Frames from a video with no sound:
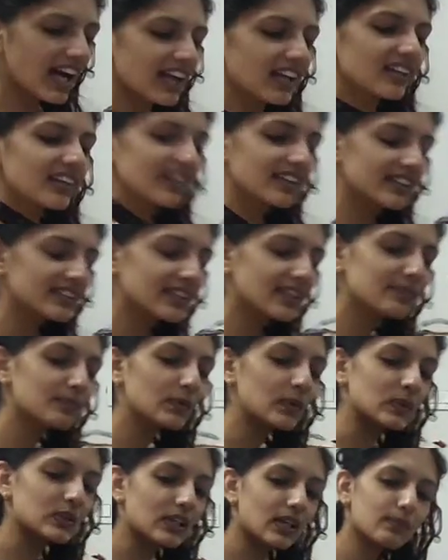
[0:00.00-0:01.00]
खाई लेंगी
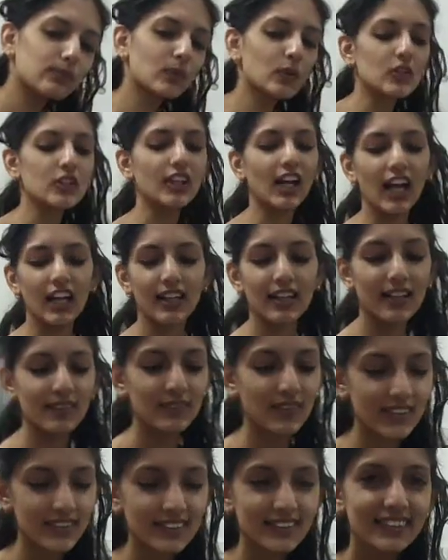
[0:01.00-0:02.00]
सब कुछ सब कुछ खा
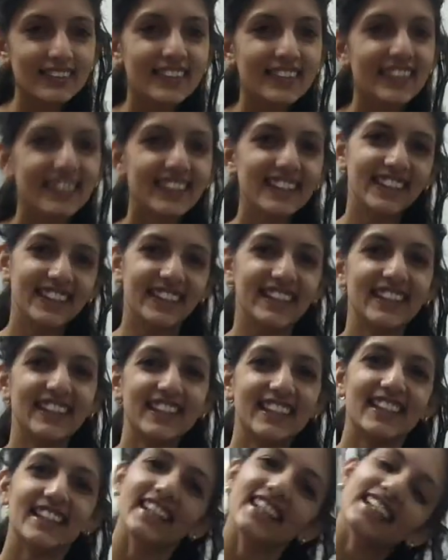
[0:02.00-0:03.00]
लेना मंज सब
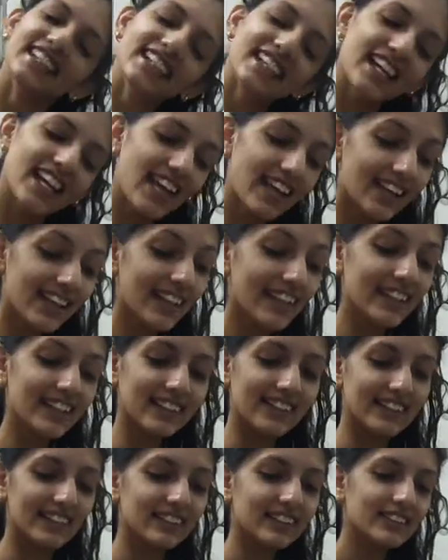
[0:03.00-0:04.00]
कुछ ही खाई लेना मित्र
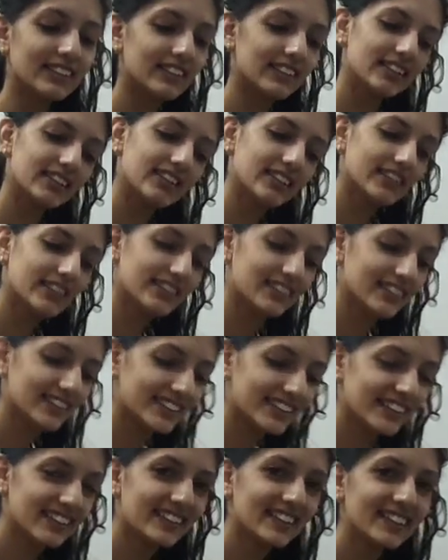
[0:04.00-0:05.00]
सर
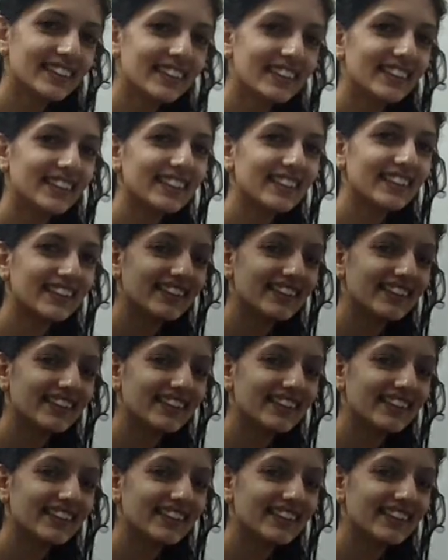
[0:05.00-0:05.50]
उस भी तंद्रा से